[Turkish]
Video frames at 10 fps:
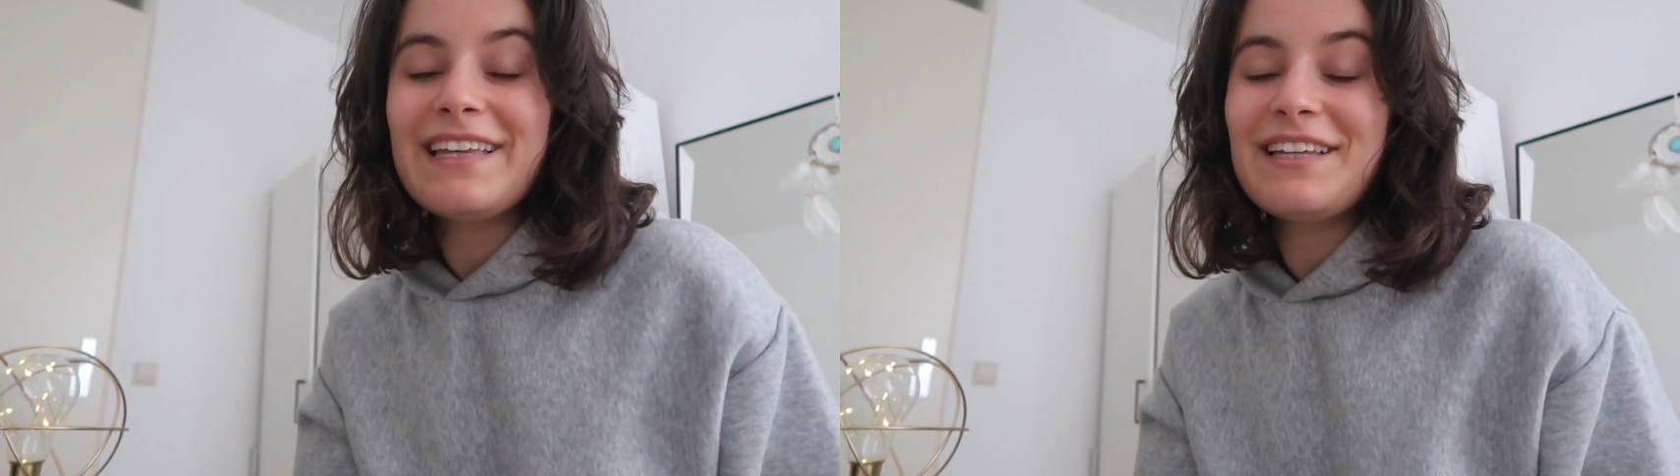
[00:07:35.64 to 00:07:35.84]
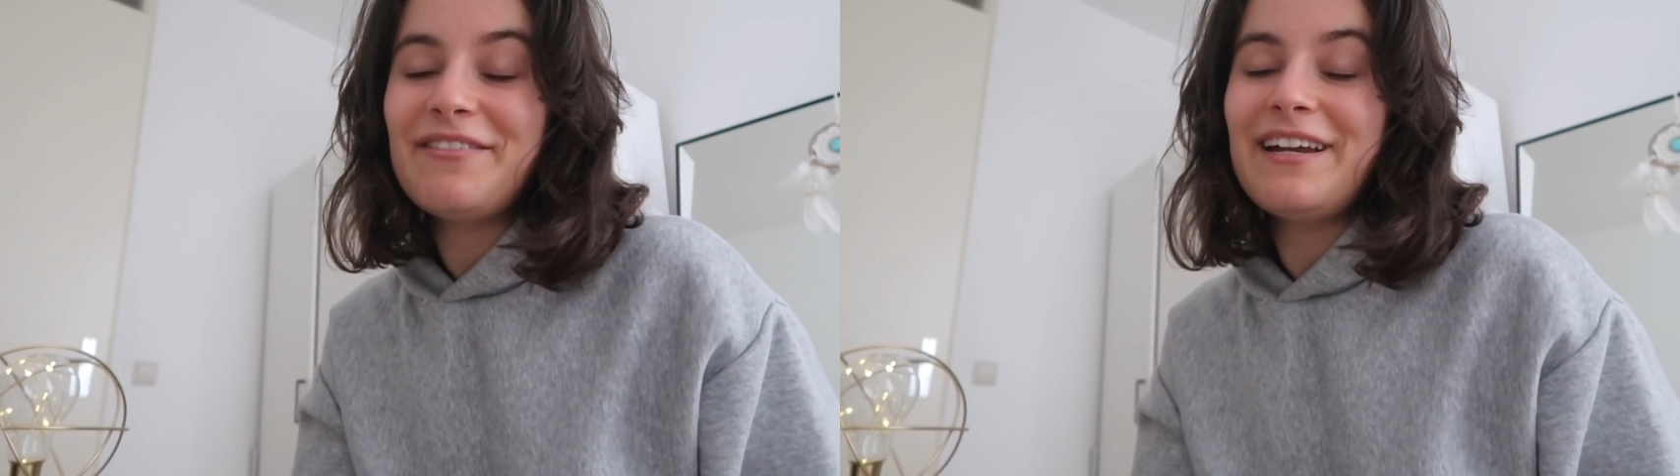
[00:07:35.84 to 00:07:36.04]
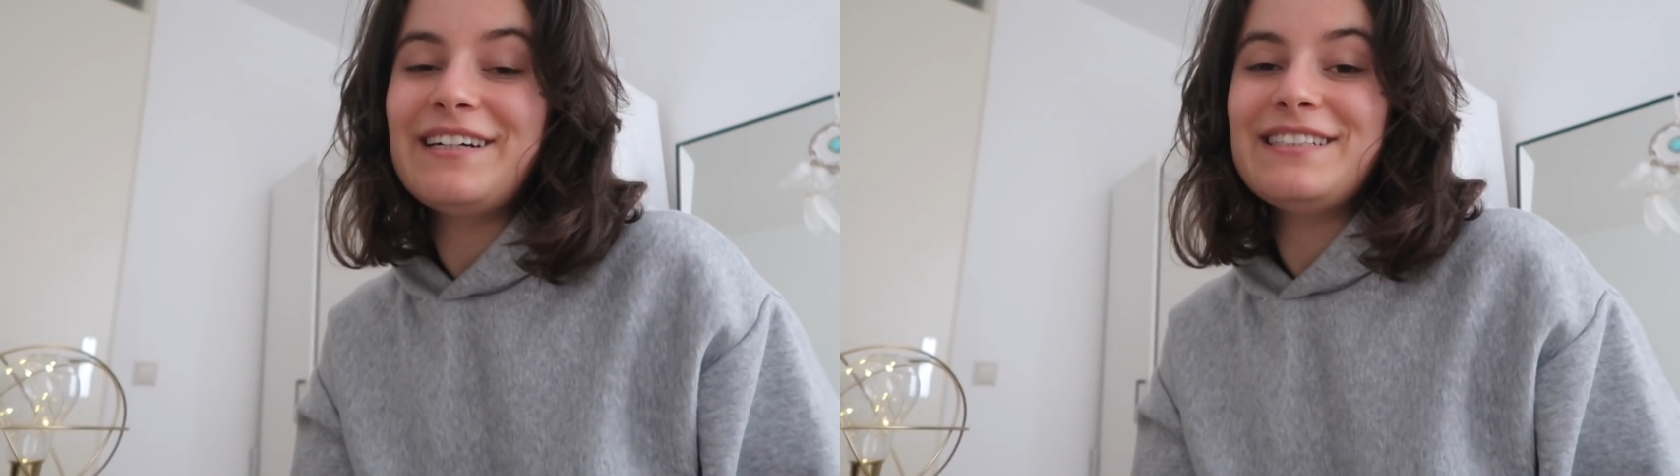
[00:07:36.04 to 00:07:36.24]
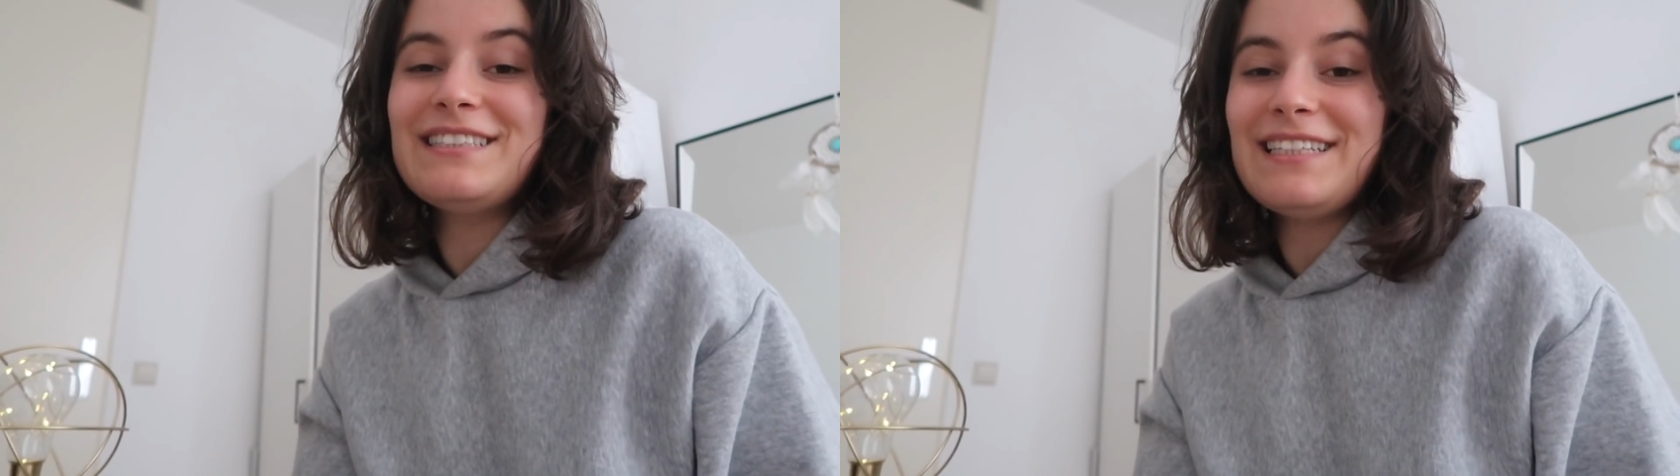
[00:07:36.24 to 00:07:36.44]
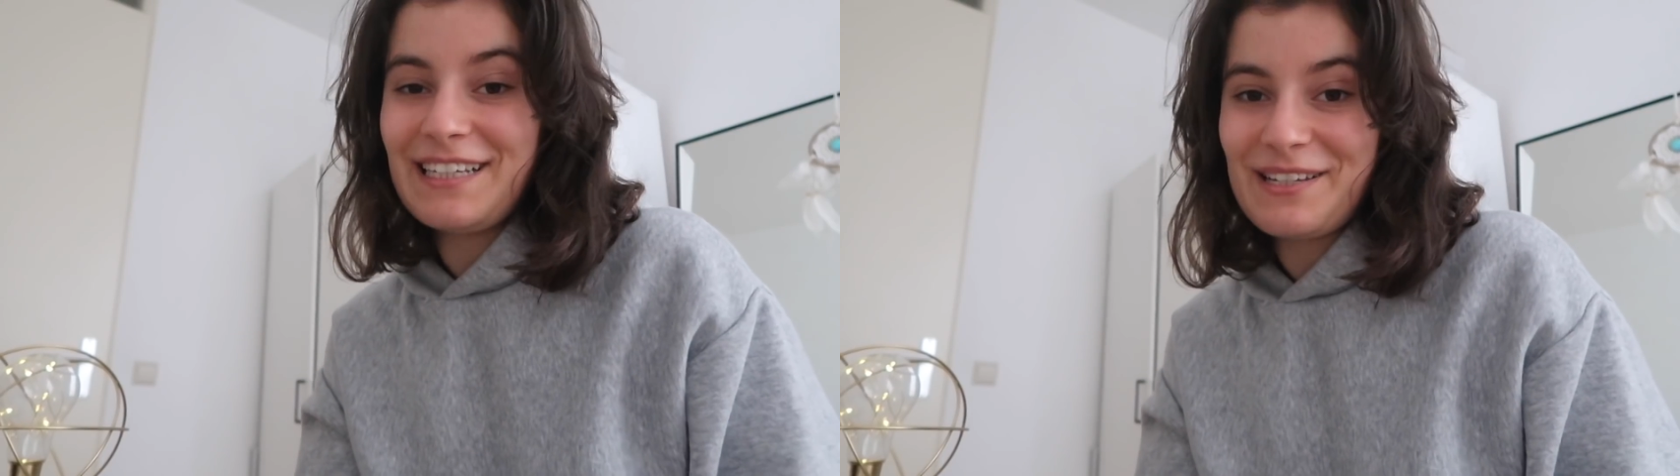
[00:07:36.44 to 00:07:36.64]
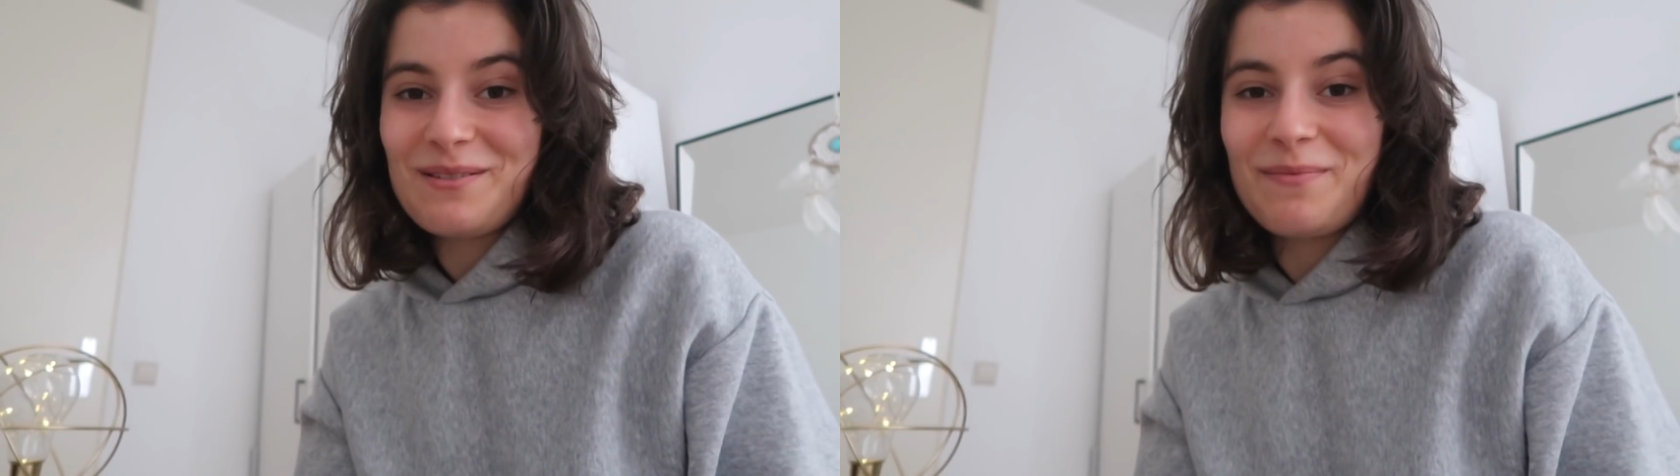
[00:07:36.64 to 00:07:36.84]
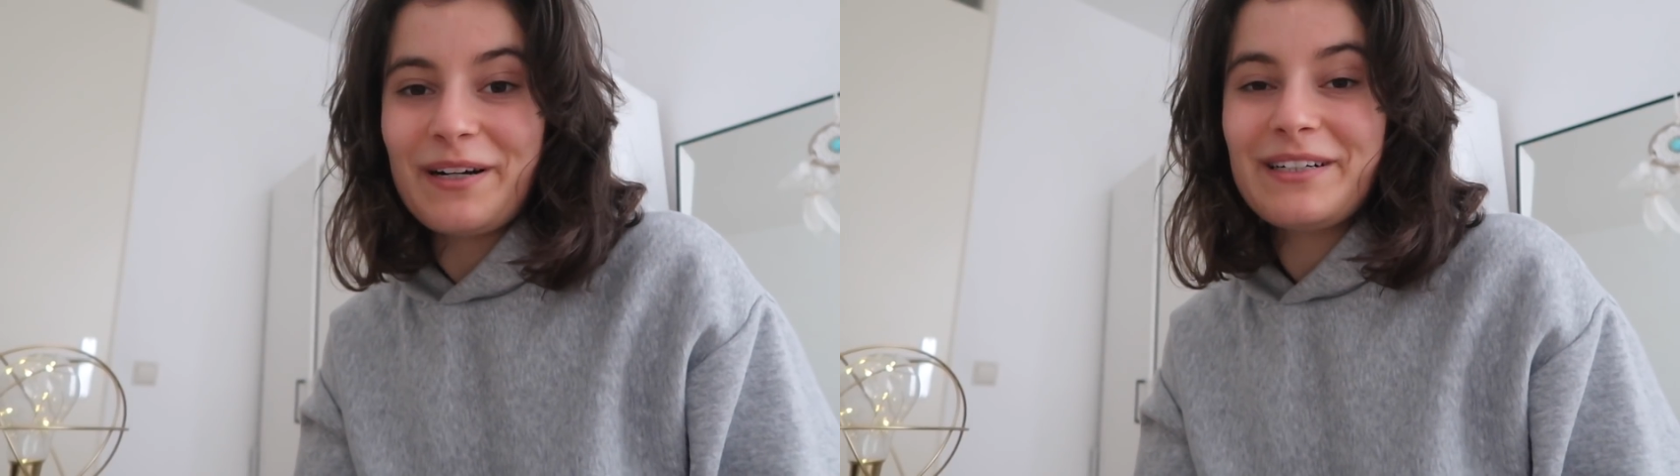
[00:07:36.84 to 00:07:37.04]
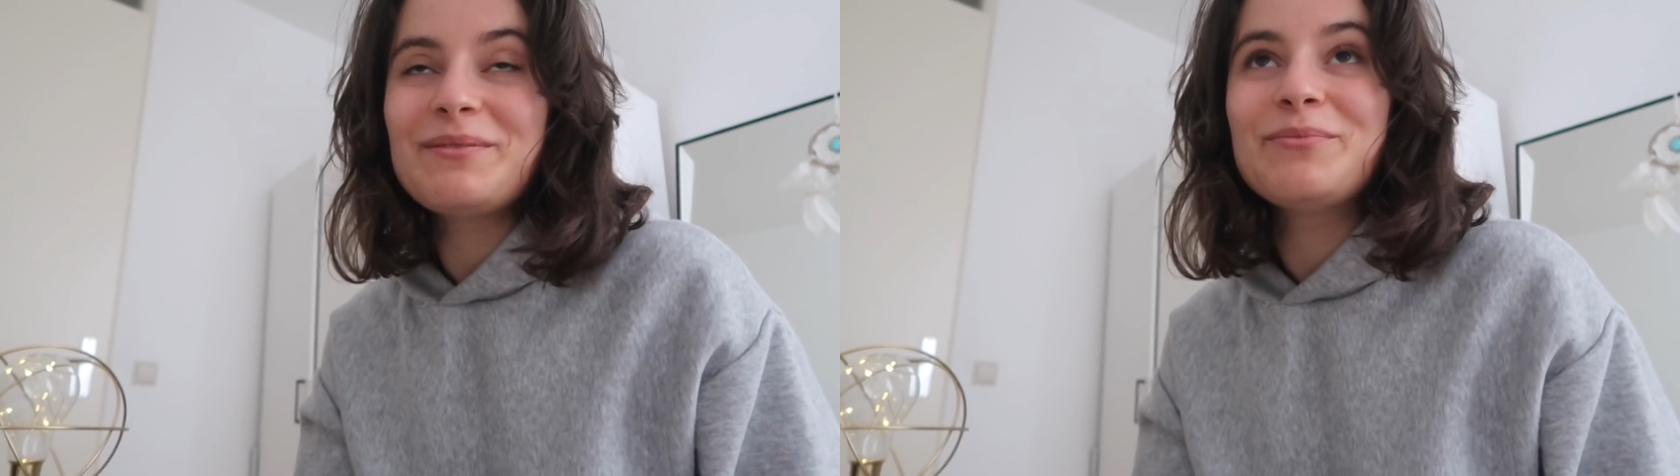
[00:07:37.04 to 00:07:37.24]
hedeflerinizi
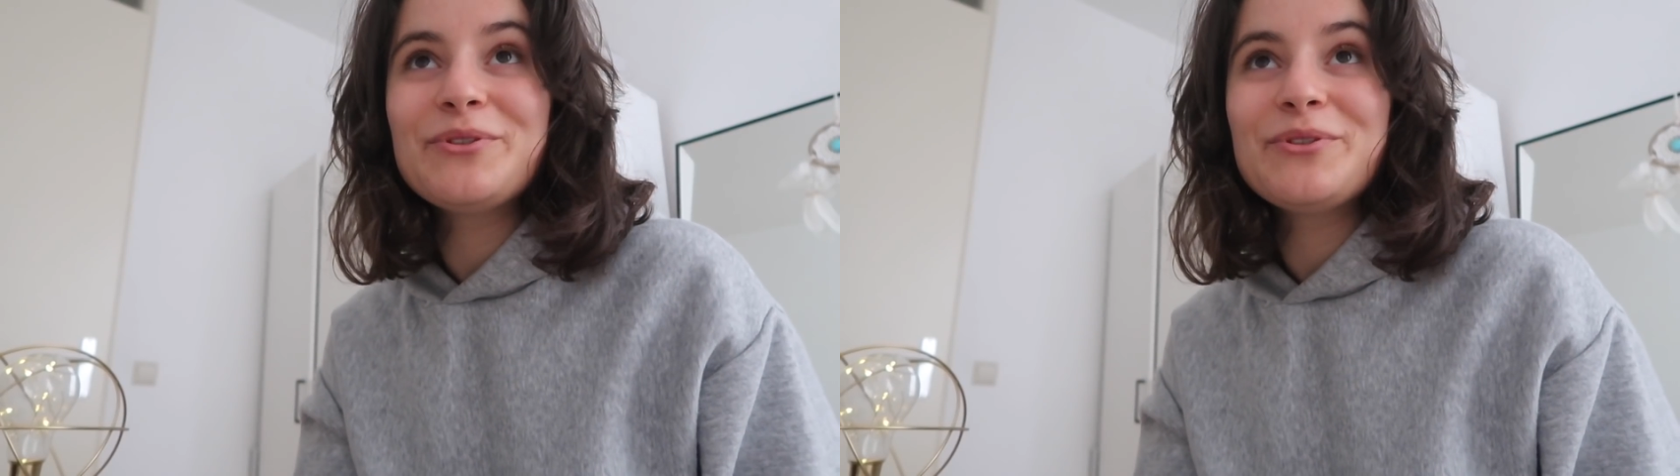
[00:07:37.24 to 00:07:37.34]
yazmak.